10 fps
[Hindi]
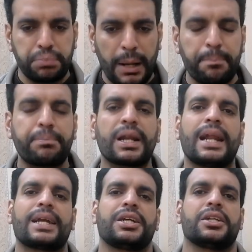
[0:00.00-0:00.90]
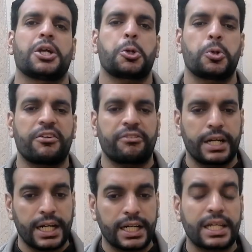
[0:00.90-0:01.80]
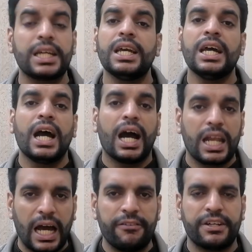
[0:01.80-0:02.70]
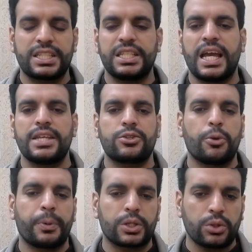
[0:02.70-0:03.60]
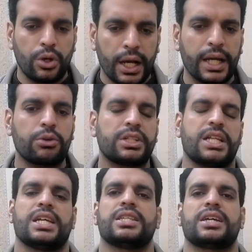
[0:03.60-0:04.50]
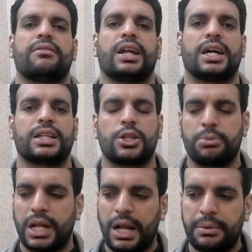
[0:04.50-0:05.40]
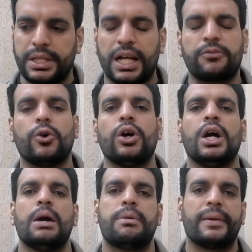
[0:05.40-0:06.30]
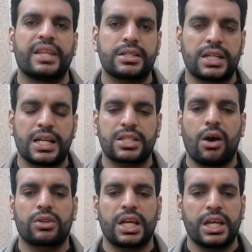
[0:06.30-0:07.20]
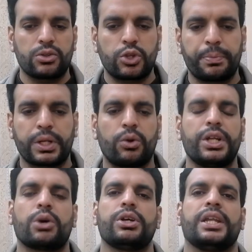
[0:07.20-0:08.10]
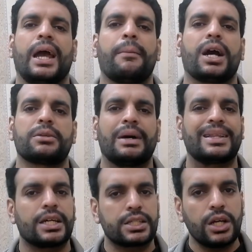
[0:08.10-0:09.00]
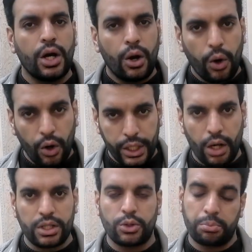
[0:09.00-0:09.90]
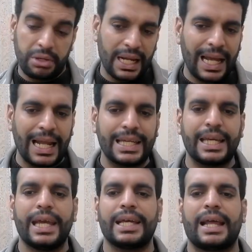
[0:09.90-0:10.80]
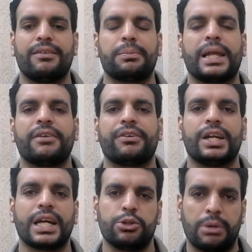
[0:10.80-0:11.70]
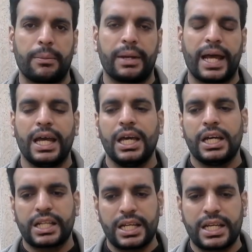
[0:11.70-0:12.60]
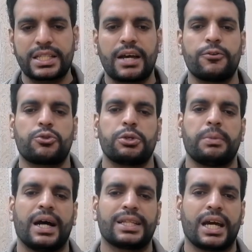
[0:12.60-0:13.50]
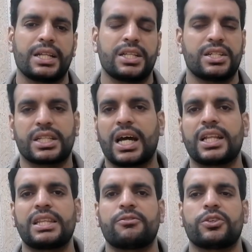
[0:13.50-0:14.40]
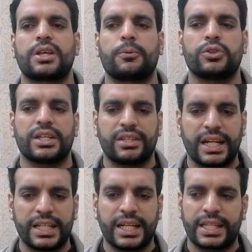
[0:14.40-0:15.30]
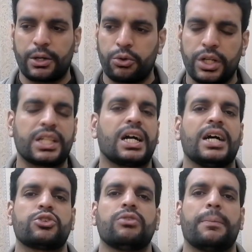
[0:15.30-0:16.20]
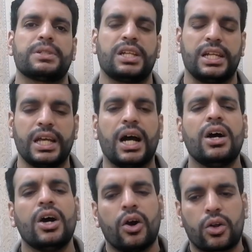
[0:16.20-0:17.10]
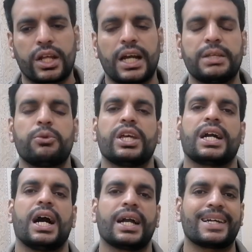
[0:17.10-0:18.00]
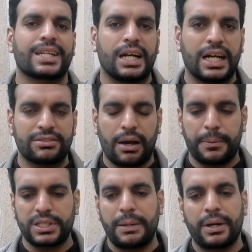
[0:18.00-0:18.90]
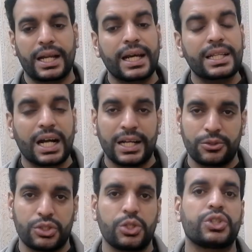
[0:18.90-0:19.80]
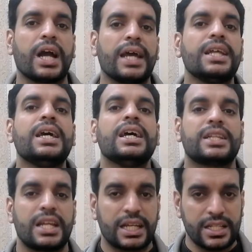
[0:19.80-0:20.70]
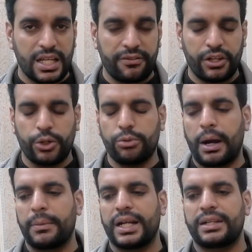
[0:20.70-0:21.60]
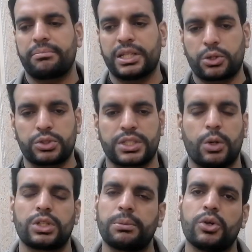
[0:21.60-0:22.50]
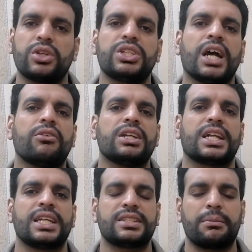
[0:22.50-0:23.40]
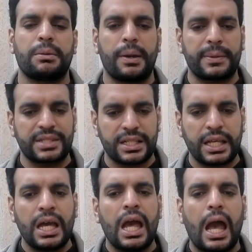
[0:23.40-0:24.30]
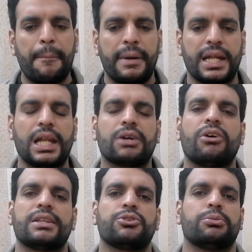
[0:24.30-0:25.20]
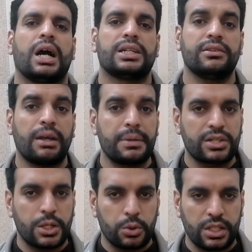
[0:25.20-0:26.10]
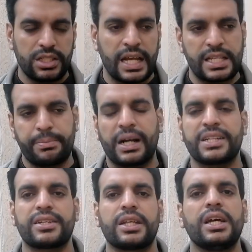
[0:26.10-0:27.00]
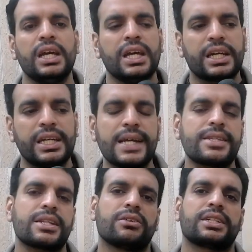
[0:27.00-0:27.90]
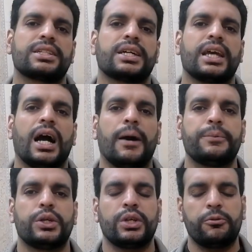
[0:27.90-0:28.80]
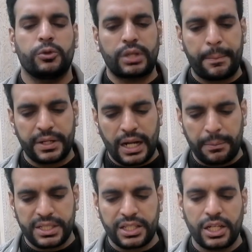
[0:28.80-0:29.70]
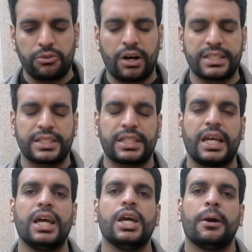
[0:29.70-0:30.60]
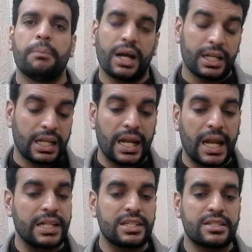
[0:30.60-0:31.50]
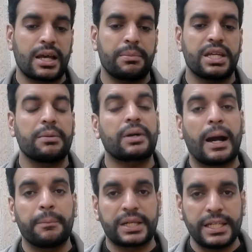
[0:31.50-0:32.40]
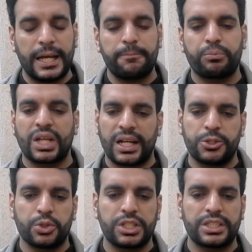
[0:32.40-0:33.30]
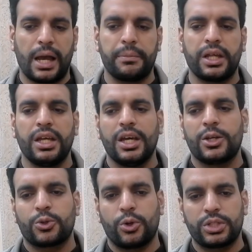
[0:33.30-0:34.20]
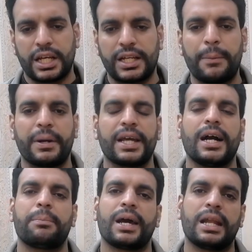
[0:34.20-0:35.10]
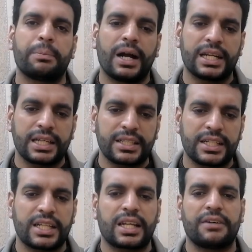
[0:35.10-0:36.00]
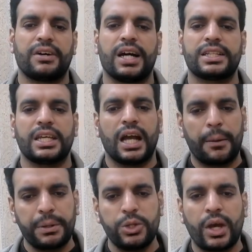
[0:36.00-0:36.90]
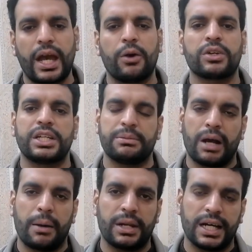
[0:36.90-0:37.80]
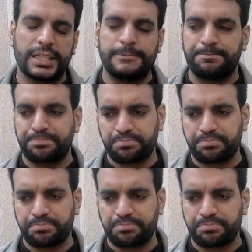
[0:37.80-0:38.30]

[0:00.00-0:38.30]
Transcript: प्रॉपर इलेक्शन के कोड ऑफ कंडक्ट की खिलाफ वर्जी है इसके ऊपर तो अगर कोई तहरीक इंसाफ वाला करता तो मेरा अभी तक वो पाबंद सलासा होता या उसके ऊपर कोई ना कोई नया मुकदमा दर्ज हो गया होता तो मेरा ख्याल है ये एक लेवन प्लेइंग फील्ड का जो मामला है तहरीक साहब जो इसकी बात कर रही थी सरदार लतीफ़ साहब को इसका सेहरा जाता है कि उन्होंने दरखास्त भी वापस ले लिया उन्होंने कहा जी मुझे कहा गया कि दरखास्त वापस लें मगर अगर दरखास्त होती तो शायद तरीके साहब के लिए कोई मामला बेहतर हो सकता उधर मोहसन शाहरवाज राजा साहब ने भी अपने साथ एम एन ए लिखवाया तो शुभाशी साहब ने इसका नोटिस लिया एज ए पार्टी सदर कि यह किस तरह हो सकता है कि आप जो जो उस अपने नाम के साथ ये लिखवा सकते हैं मगर दानल अजीज़ साहब ने ये काम किया है दानल चौधरी साहब ने तो देखना पड़ेगा पहले पार्टी के साथ अख्तलाफा थे अभी जो है उनका ये मामला है